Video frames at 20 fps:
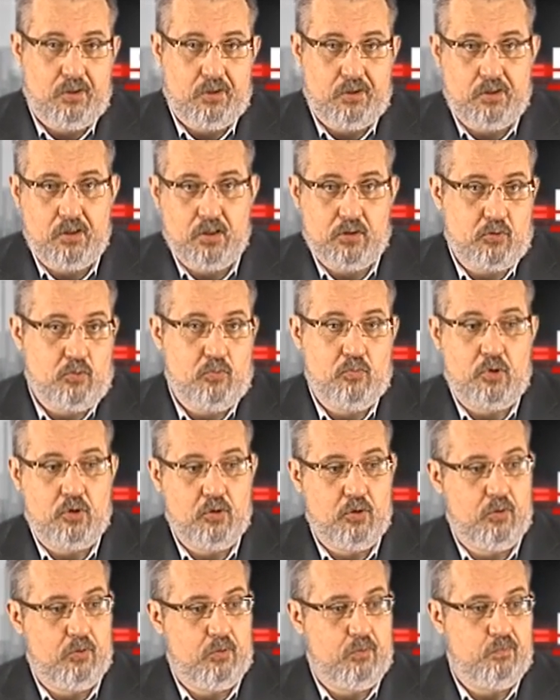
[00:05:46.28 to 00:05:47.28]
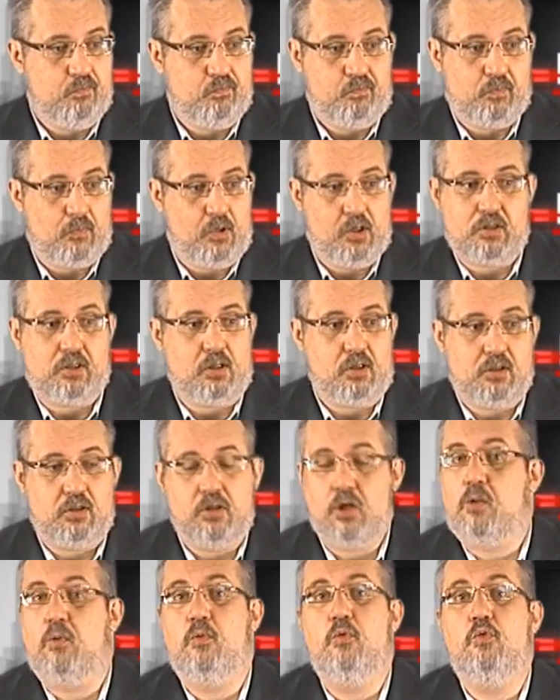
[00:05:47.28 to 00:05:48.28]
Я думаю, это
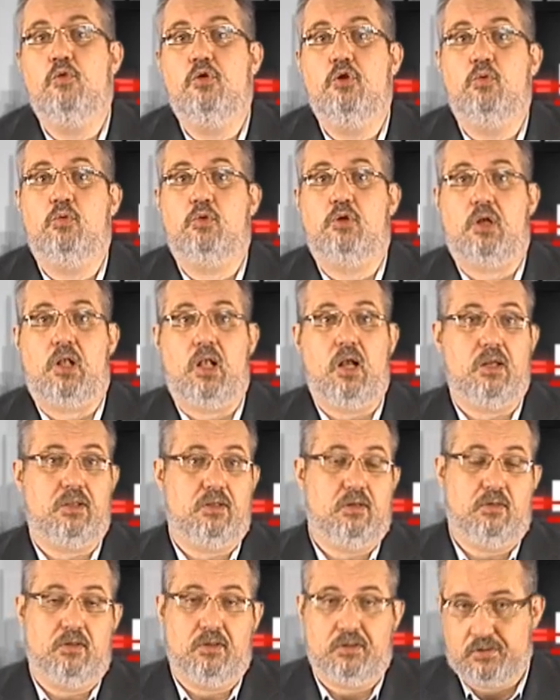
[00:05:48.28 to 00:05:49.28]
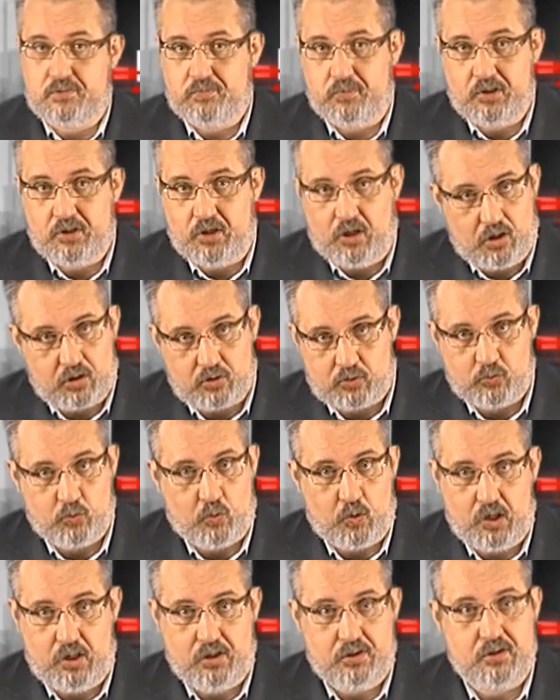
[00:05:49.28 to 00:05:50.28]
интервью не утратило своей
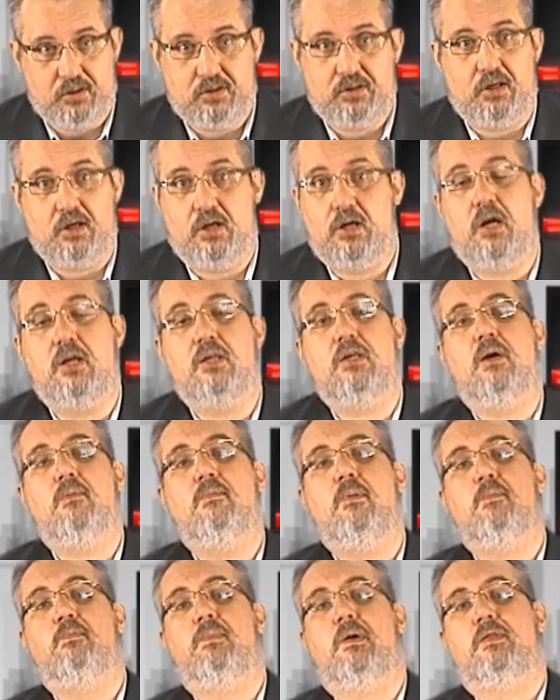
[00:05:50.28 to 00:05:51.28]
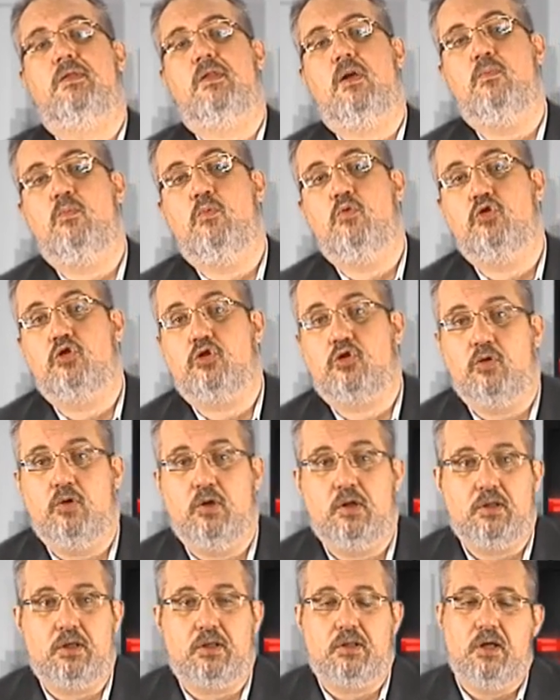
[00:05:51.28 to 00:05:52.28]
актуальности, хотя бы потому, что
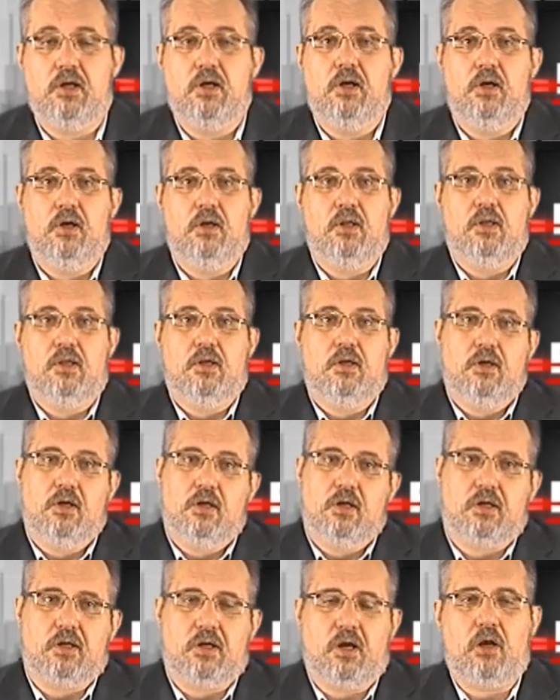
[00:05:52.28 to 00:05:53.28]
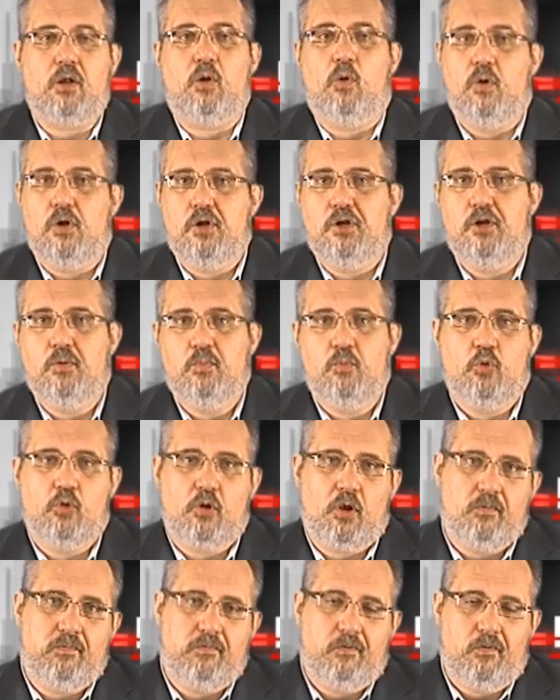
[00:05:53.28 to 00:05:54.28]
этот король лемуров